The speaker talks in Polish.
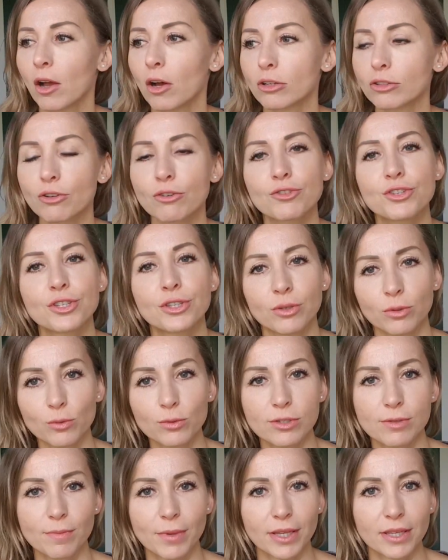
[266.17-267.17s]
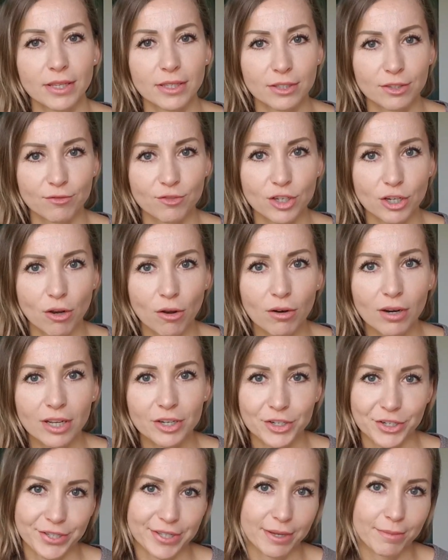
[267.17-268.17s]
Od godziny 8 jest w
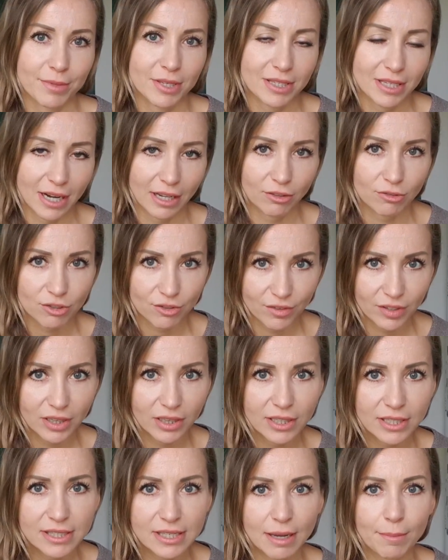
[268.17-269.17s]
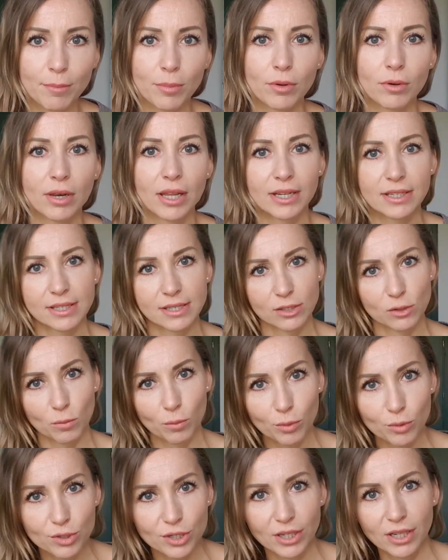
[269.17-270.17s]
szkole, czasami jest rano świetlica, bo lekcje są
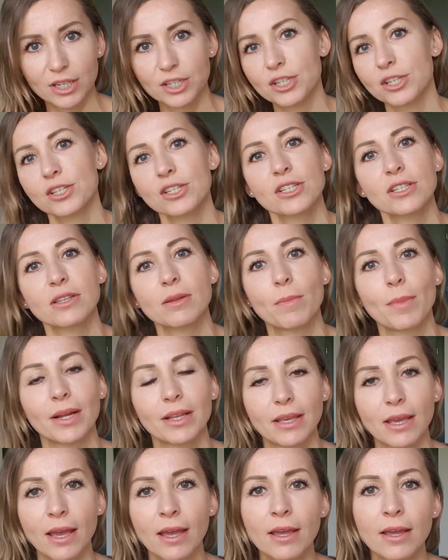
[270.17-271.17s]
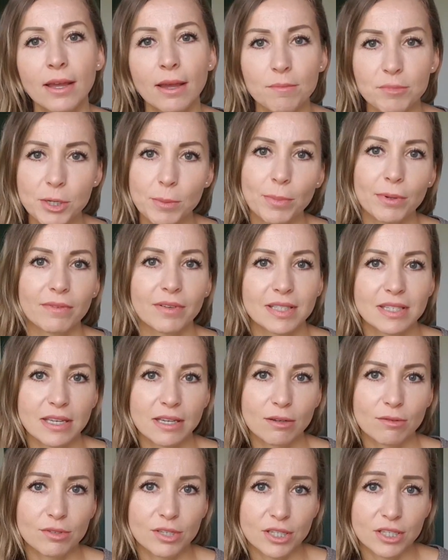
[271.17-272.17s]
później. Na szczęście te panie
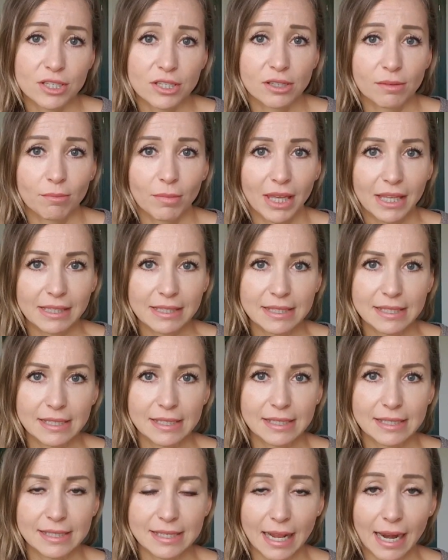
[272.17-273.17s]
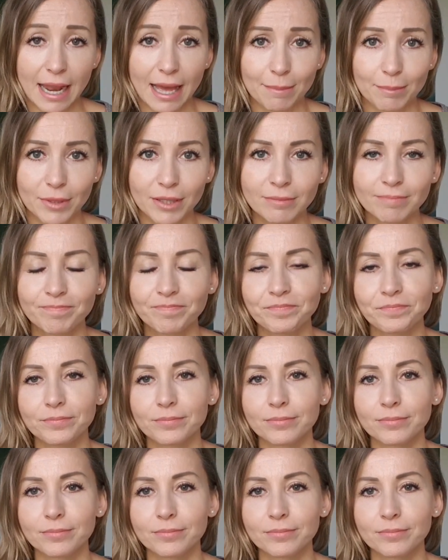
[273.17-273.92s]
przeprowadzają dzieci między salami.